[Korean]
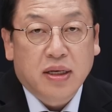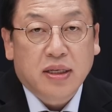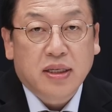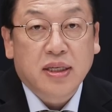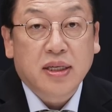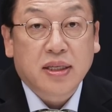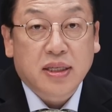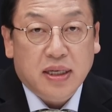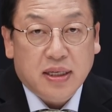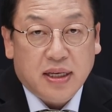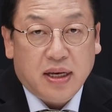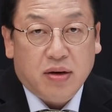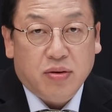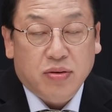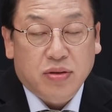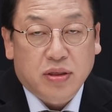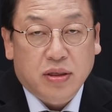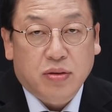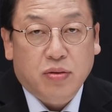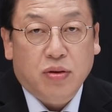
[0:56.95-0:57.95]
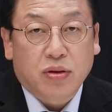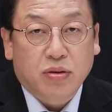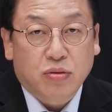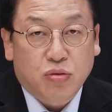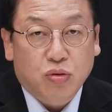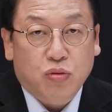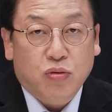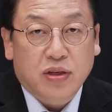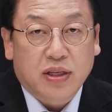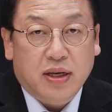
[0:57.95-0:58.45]
시청자로서 또는
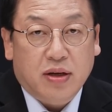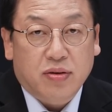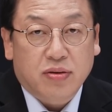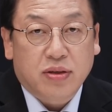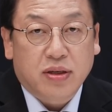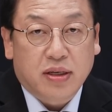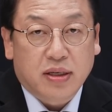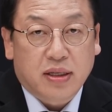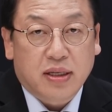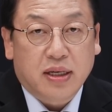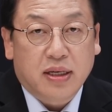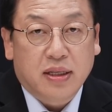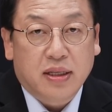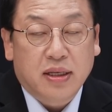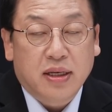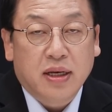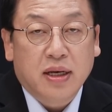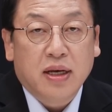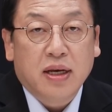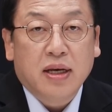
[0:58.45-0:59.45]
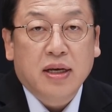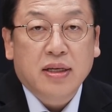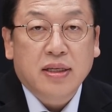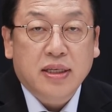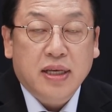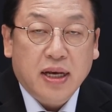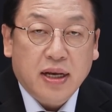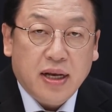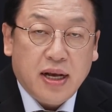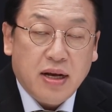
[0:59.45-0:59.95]
주권자로서 어떤
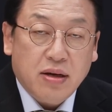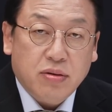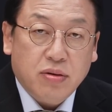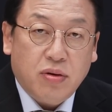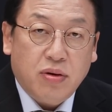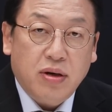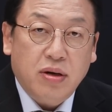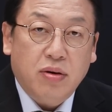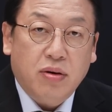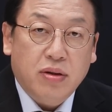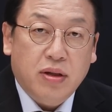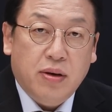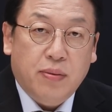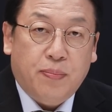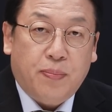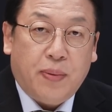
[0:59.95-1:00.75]
생각으로 언론을